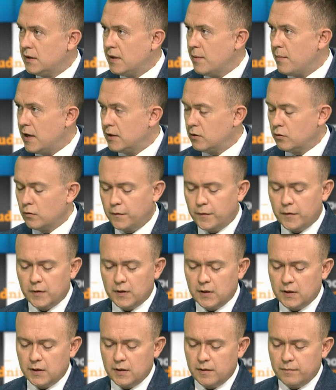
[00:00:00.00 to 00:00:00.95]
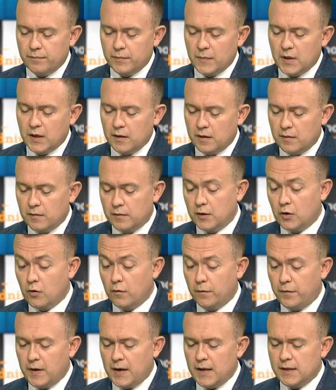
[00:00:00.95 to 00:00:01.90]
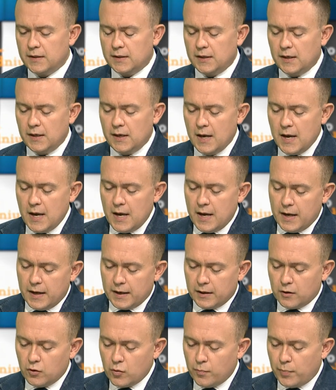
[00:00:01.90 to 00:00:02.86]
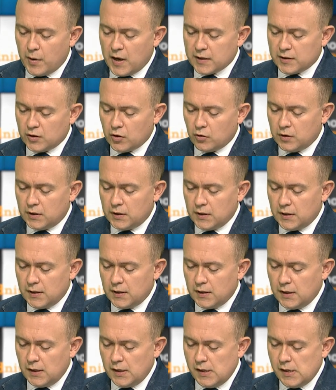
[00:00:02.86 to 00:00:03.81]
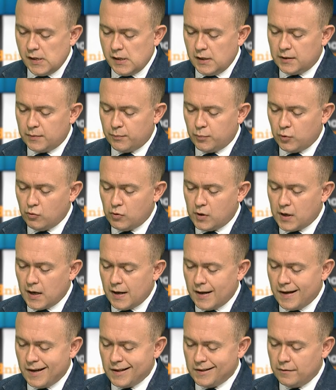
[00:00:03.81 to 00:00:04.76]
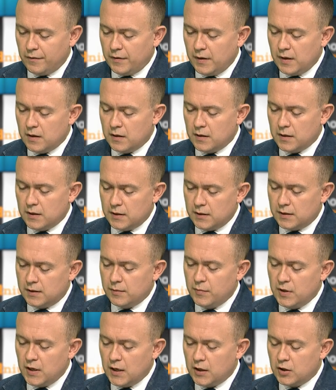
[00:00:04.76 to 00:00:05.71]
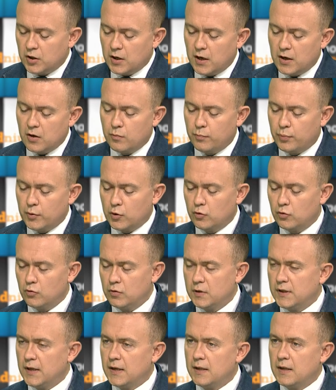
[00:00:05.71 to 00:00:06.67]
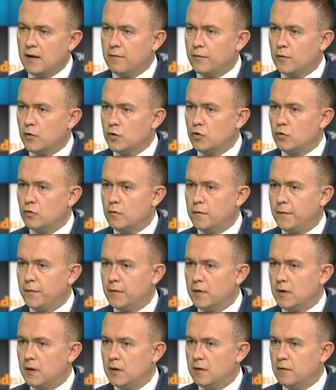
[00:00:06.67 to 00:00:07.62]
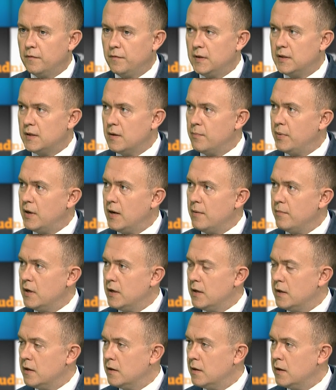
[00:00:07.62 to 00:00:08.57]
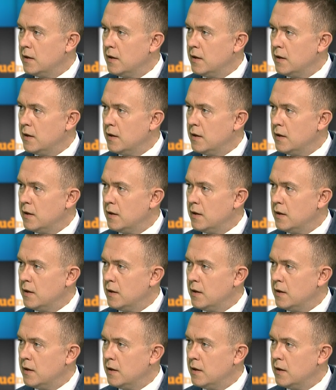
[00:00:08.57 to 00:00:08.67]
tematów e, konferencji, Grupa Azoty i spółka Anvil zmniejszają produkcję nawozów. Wicepremier